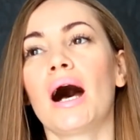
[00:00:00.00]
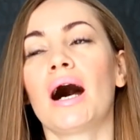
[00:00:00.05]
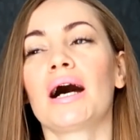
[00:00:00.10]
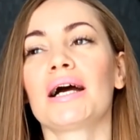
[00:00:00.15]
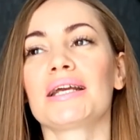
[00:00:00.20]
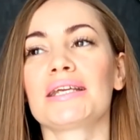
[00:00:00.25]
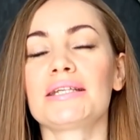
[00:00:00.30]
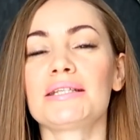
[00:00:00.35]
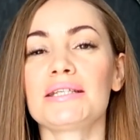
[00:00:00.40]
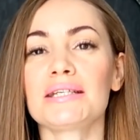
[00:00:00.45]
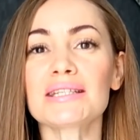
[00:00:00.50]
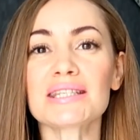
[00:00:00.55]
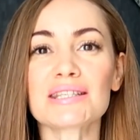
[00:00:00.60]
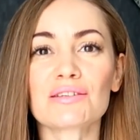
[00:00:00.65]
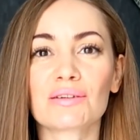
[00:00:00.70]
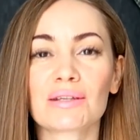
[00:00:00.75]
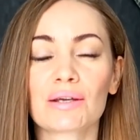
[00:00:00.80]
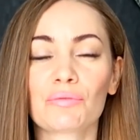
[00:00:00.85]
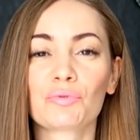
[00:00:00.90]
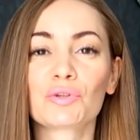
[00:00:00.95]
А,
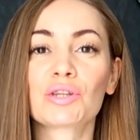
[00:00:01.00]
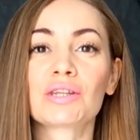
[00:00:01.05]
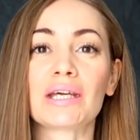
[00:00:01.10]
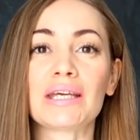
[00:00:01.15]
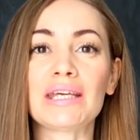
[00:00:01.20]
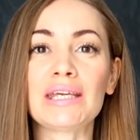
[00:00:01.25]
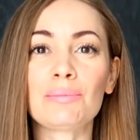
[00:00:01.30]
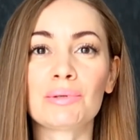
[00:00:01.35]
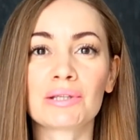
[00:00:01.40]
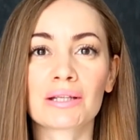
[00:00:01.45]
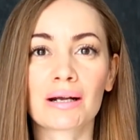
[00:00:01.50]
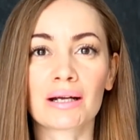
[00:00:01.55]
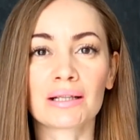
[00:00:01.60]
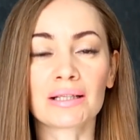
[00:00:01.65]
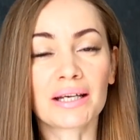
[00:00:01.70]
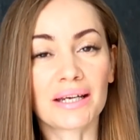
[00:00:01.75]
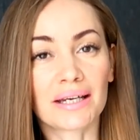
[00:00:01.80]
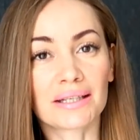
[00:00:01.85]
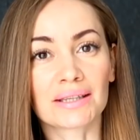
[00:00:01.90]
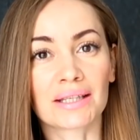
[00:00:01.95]
единственное, вот именно
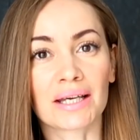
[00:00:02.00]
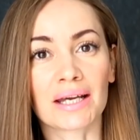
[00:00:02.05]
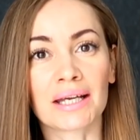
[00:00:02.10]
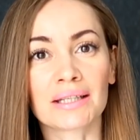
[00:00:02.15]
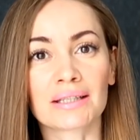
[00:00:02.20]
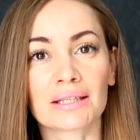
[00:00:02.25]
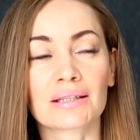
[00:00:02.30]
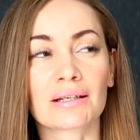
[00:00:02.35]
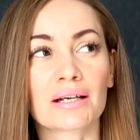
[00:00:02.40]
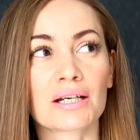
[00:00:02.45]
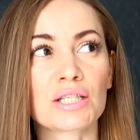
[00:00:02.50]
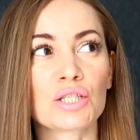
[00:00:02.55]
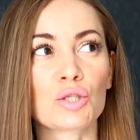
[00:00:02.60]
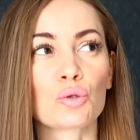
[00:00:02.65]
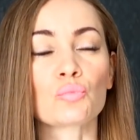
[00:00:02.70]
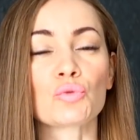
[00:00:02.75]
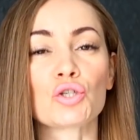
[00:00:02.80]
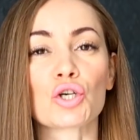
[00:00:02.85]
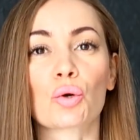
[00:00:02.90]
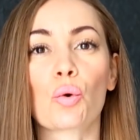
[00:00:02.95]
конкретно этот
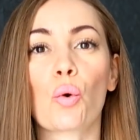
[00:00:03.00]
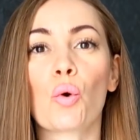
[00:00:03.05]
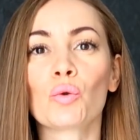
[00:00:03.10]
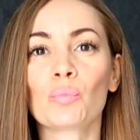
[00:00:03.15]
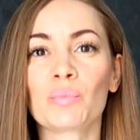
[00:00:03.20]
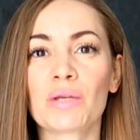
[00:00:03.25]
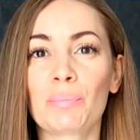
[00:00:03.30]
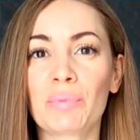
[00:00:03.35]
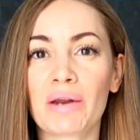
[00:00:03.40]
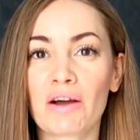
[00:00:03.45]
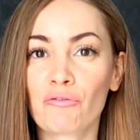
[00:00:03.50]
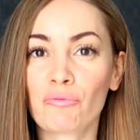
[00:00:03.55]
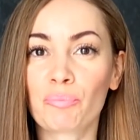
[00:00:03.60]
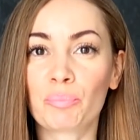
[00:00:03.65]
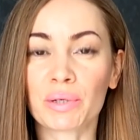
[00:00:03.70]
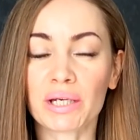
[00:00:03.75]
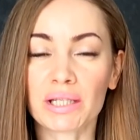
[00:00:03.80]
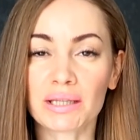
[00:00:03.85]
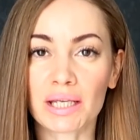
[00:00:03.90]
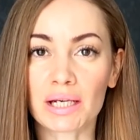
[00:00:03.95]
костюмчик, он мне прям
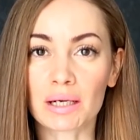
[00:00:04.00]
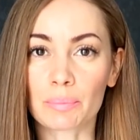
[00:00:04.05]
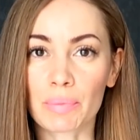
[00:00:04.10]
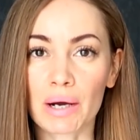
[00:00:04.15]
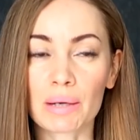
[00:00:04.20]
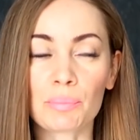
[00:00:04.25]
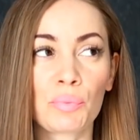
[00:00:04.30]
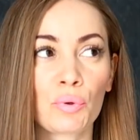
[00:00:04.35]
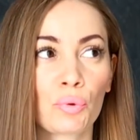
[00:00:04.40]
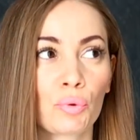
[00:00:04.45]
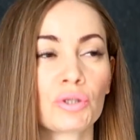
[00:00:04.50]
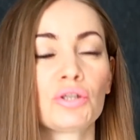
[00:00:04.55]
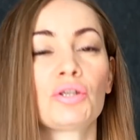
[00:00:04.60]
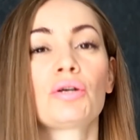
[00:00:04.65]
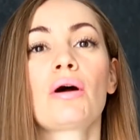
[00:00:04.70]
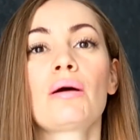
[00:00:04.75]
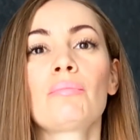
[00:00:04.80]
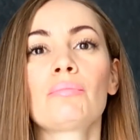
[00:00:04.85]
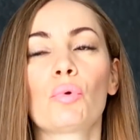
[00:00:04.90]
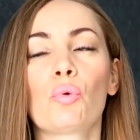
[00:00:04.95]
впритык по
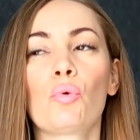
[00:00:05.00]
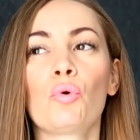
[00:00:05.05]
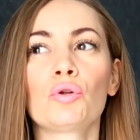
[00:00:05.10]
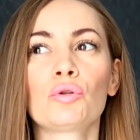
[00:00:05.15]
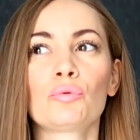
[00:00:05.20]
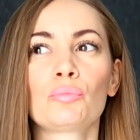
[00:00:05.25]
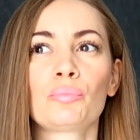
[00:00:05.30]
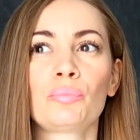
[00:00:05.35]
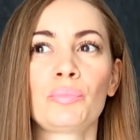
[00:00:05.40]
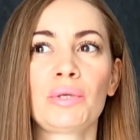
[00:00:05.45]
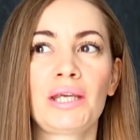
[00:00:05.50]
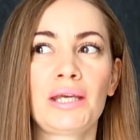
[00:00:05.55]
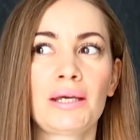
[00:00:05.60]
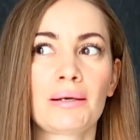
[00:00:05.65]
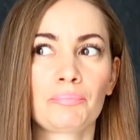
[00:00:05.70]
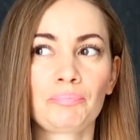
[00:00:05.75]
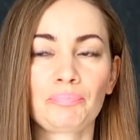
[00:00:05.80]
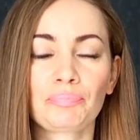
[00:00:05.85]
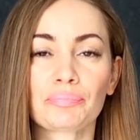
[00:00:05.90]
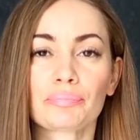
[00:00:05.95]
бедрам, он
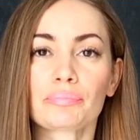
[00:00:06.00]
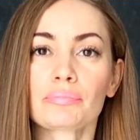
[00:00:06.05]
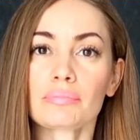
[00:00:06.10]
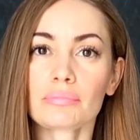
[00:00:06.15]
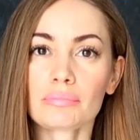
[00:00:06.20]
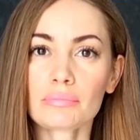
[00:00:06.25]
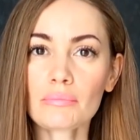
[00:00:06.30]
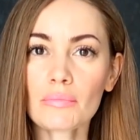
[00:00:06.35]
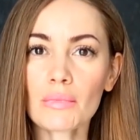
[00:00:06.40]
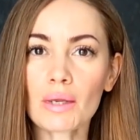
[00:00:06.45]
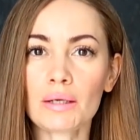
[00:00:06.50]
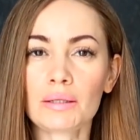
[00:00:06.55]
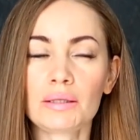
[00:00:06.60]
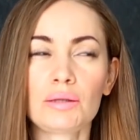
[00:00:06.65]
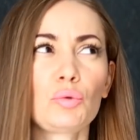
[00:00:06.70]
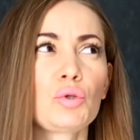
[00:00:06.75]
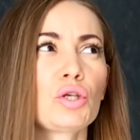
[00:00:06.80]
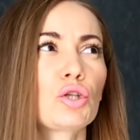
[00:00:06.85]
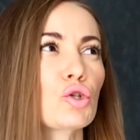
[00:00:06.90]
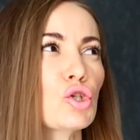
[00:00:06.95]
мне
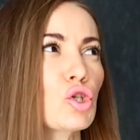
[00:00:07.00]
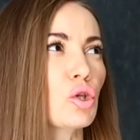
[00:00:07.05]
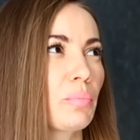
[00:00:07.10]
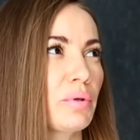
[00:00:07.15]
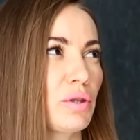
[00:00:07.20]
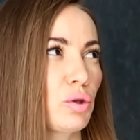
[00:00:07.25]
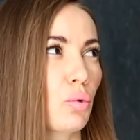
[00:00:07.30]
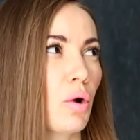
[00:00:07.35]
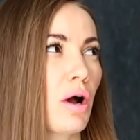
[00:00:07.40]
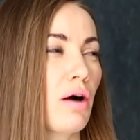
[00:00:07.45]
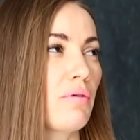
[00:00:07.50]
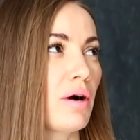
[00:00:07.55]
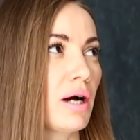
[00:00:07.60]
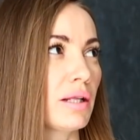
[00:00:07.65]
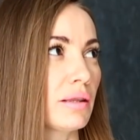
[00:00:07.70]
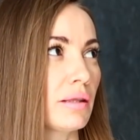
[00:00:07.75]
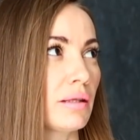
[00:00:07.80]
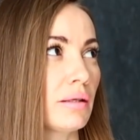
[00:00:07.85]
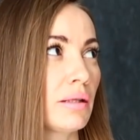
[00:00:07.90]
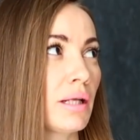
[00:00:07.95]
ну не чтобы
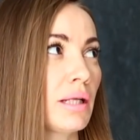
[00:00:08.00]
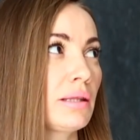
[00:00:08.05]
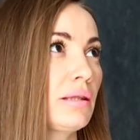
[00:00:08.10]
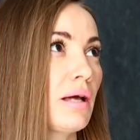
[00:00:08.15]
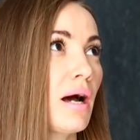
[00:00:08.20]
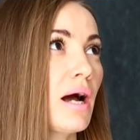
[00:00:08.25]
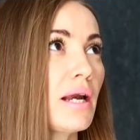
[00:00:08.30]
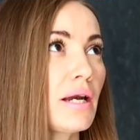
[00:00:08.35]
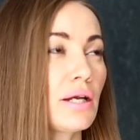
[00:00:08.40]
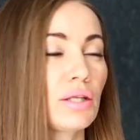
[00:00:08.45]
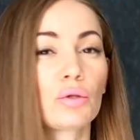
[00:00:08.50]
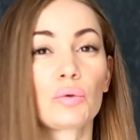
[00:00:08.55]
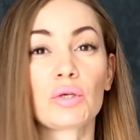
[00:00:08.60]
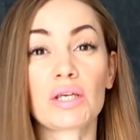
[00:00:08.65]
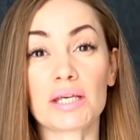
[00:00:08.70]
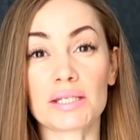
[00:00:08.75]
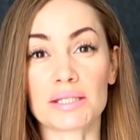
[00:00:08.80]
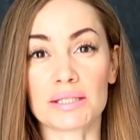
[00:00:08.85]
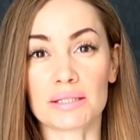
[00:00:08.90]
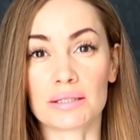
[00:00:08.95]
туговат на талии, но
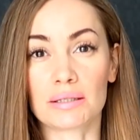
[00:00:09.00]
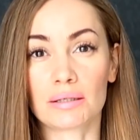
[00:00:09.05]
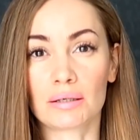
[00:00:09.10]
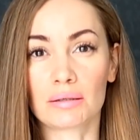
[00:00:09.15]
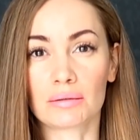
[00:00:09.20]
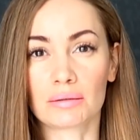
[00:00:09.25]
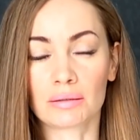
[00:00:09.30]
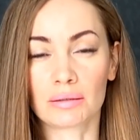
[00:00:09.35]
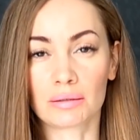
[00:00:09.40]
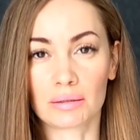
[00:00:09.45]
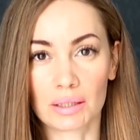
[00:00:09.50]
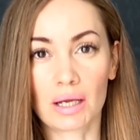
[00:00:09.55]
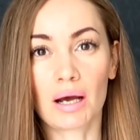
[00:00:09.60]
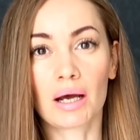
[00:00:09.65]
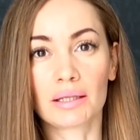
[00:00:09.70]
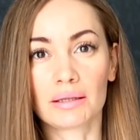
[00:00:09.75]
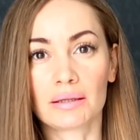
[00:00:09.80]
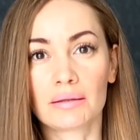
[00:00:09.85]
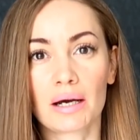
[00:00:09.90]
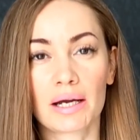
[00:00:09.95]
есть, э,
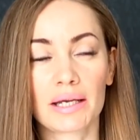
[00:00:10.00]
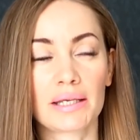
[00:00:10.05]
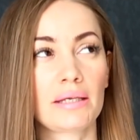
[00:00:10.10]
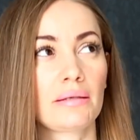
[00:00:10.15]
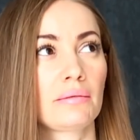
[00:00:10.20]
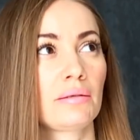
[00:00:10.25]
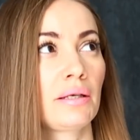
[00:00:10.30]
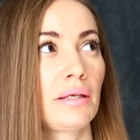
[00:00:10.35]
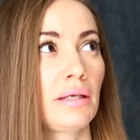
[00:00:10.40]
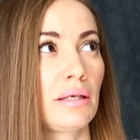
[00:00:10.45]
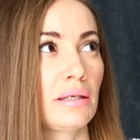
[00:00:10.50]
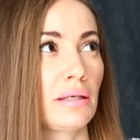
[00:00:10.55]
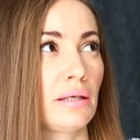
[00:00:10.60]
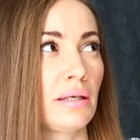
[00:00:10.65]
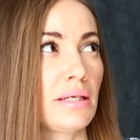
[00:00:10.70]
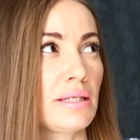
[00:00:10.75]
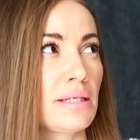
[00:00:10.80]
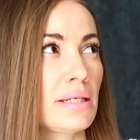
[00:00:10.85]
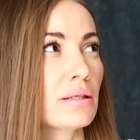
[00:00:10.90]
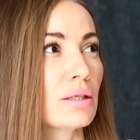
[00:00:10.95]
да, да,
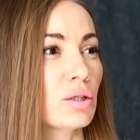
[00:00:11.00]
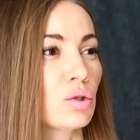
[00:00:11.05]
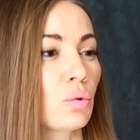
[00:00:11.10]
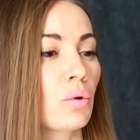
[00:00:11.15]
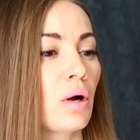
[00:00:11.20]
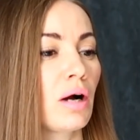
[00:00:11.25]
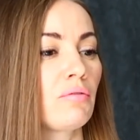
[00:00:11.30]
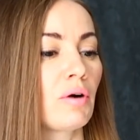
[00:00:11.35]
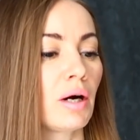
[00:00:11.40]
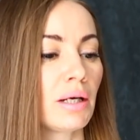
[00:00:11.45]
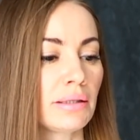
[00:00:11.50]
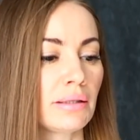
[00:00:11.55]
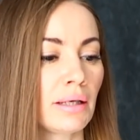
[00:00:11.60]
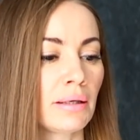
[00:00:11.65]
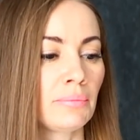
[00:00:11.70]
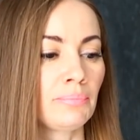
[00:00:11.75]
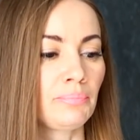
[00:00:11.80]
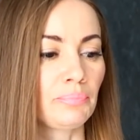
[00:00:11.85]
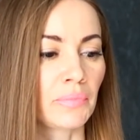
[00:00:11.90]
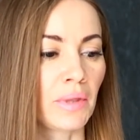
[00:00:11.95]
резинка
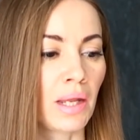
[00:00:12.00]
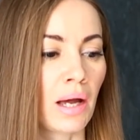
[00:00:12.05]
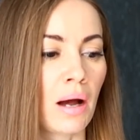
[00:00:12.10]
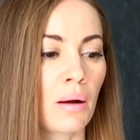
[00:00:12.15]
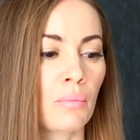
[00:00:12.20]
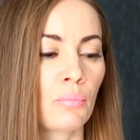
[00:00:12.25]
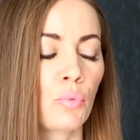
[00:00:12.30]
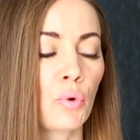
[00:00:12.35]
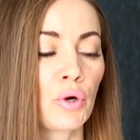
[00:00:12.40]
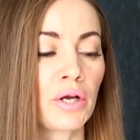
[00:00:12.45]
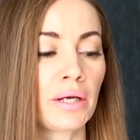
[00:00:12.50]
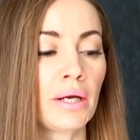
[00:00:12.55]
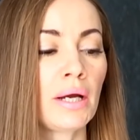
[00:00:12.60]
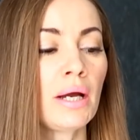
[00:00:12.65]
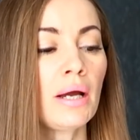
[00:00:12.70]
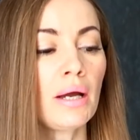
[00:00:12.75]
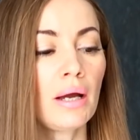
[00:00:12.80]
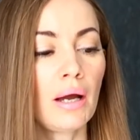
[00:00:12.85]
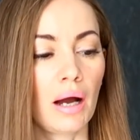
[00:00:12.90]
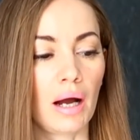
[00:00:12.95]
туговатая на мой
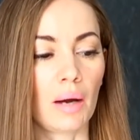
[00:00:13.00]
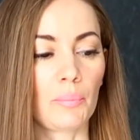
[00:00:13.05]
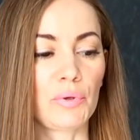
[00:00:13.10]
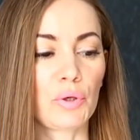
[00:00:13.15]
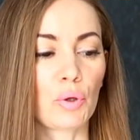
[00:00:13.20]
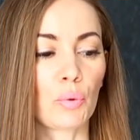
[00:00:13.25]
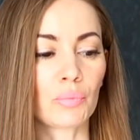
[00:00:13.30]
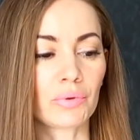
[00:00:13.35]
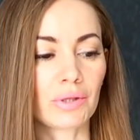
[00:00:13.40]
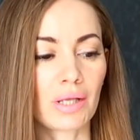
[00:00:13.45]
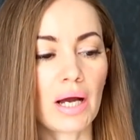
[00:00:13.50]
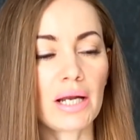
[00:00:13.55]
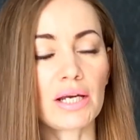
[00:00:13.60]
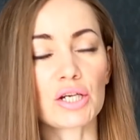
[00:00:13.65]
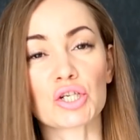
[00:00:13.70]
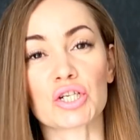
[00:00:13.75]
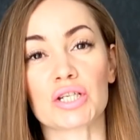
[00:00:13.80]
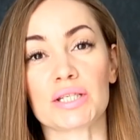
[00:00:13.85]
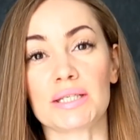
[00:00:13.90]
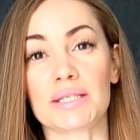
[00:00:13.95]
объем
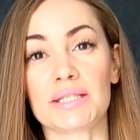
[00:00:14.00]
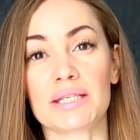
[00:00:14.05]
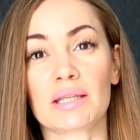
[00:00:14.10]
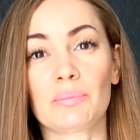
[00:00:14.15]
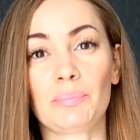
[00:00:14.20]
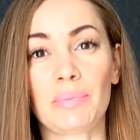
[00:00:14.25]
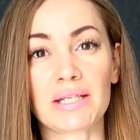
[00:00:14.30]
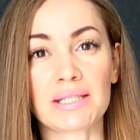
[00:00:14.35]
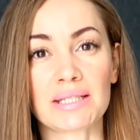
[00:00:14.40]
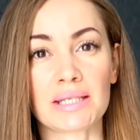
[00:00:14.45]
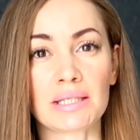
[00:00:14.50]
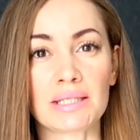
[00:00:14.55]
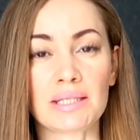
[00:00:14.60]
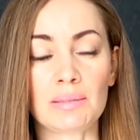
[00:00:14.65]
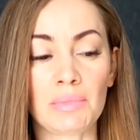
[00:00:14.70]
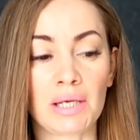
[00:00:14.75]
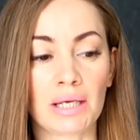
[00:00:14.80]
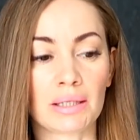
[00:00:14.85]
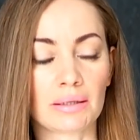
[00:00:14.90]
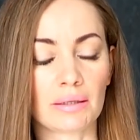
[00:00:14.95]
талии 65
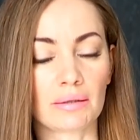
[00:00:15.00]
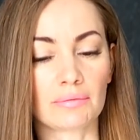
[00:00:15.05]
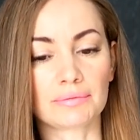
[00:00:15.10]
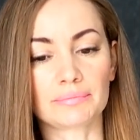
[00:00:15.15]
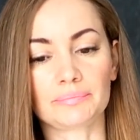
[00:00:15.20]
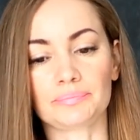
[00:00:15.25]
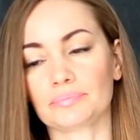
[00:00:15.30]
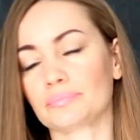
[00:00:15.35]
сантиметров.